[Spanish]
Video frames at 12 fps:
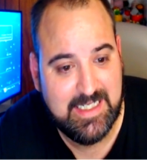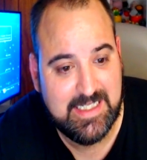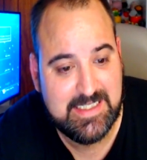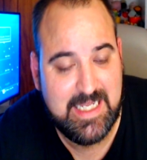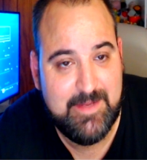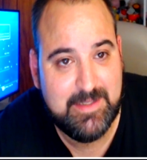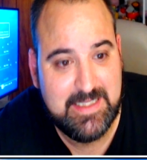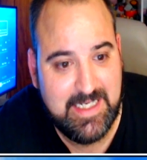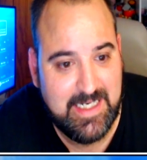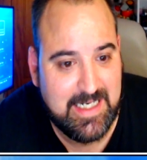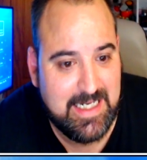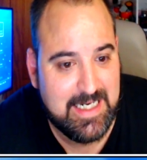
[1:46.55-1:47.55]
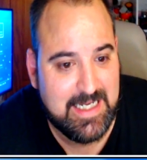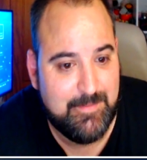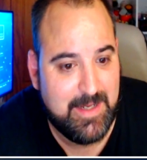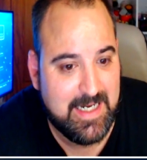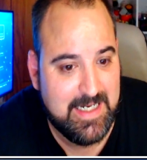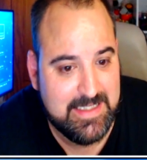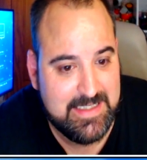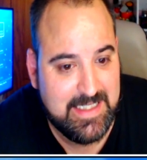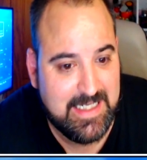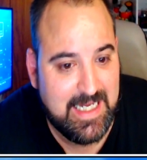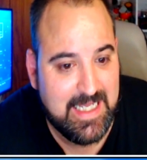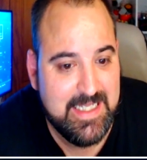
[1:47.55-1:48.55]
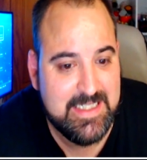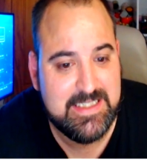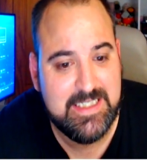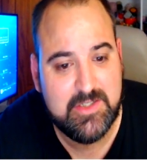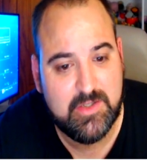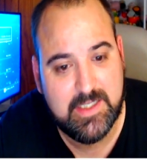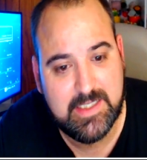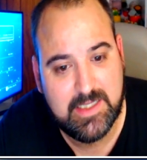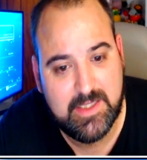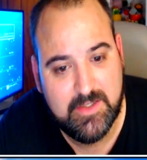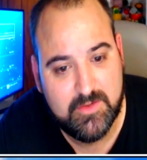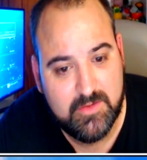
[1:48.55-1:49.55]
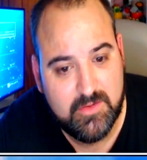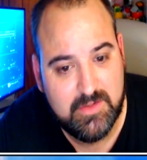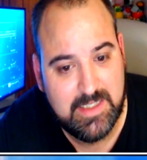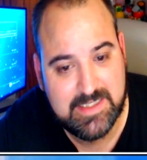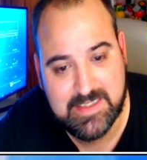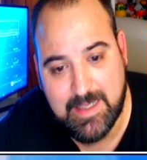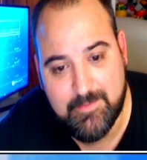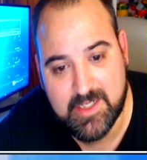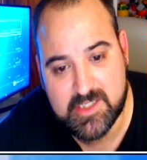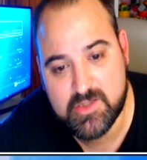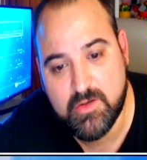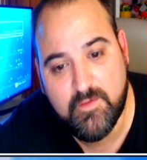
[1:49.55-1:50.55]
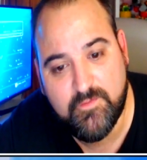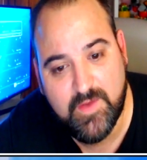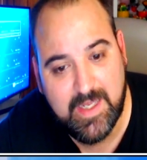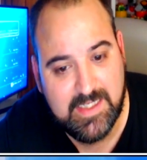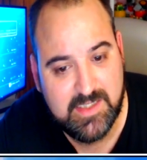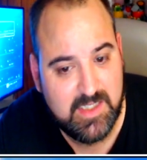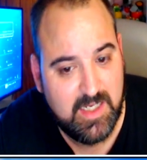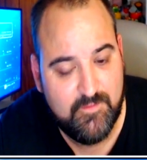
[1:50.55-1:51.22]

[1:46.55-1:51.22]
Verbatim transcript: es que iba a tener carga magnética y sincronización con las tablets Surface.